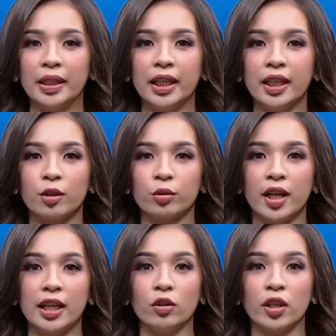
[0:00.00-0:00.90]
PT
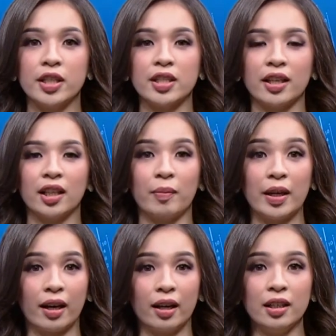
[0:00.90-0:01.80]
Garuda Indonesia
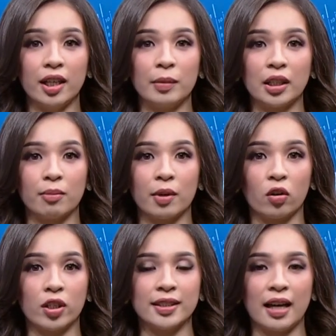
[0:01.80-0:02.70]
TBK, emiten
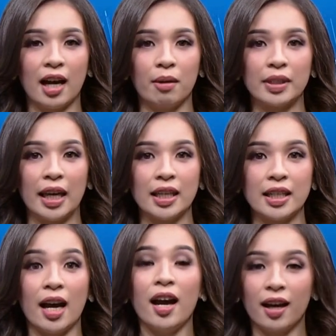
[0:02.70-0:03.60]
berkode saham
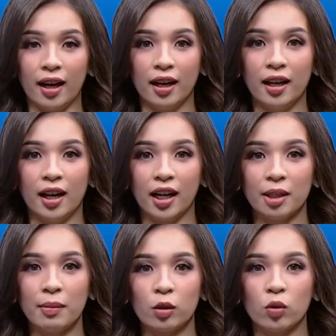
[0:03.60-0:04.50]
GIAA,
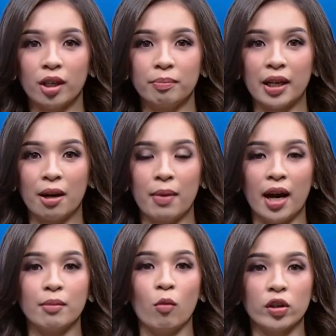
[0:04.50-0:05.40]
akan melakukan
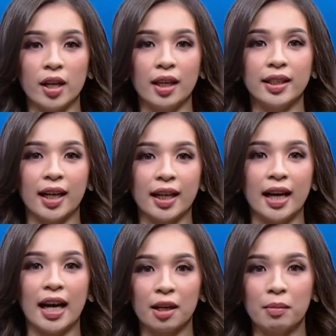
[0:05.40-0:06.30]
penambahan modal
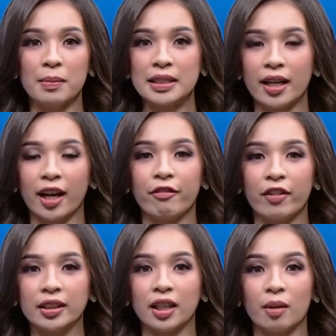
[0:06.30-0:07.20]
dengan hak memesan
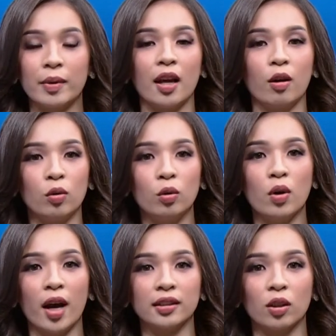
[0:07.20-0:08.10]
efek terlebih
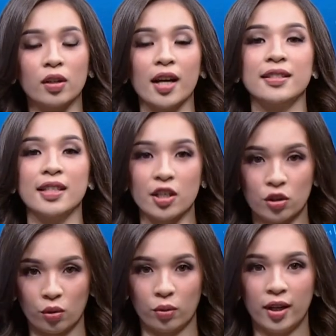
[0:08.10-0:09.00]
dahulu atau rights
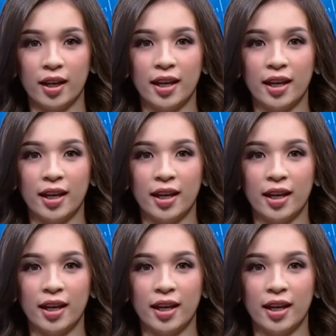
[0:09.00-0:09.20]
issue.